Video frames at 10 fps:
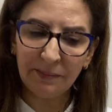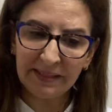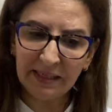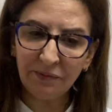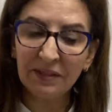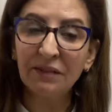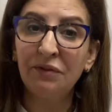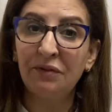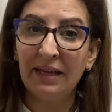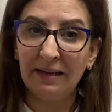بزاف في
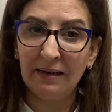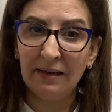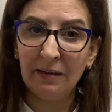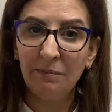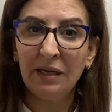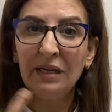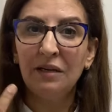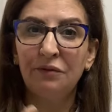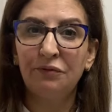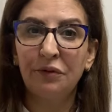تخفيف الألام
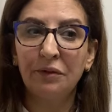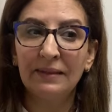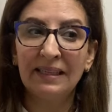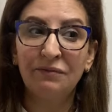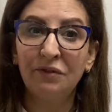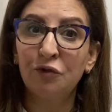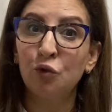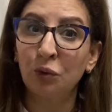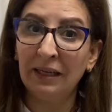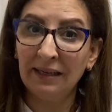في تخفيف
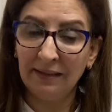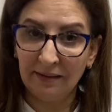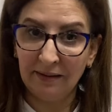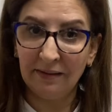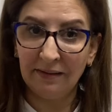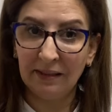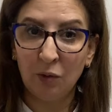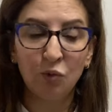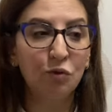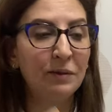الصداع آه،
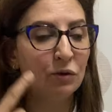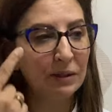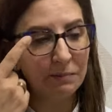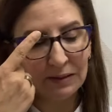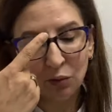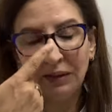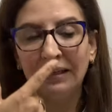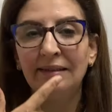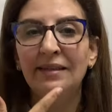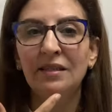او ما يسمى الصداع
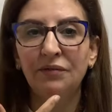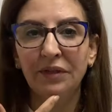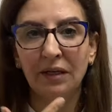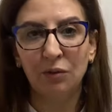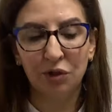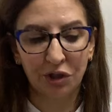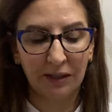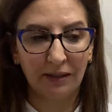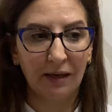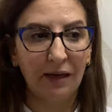النصفي او
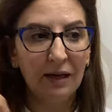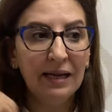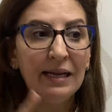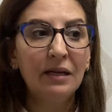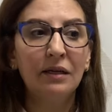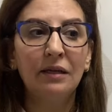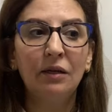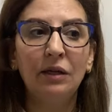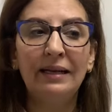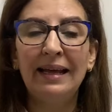الشقيقه آه،
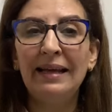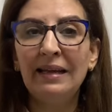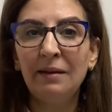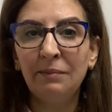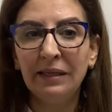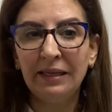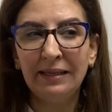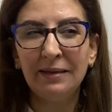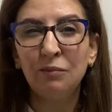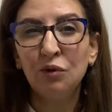الألام اللي
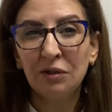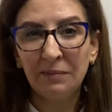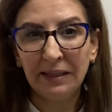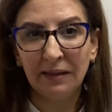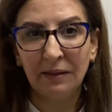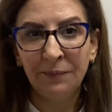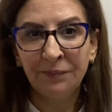هي مزمنه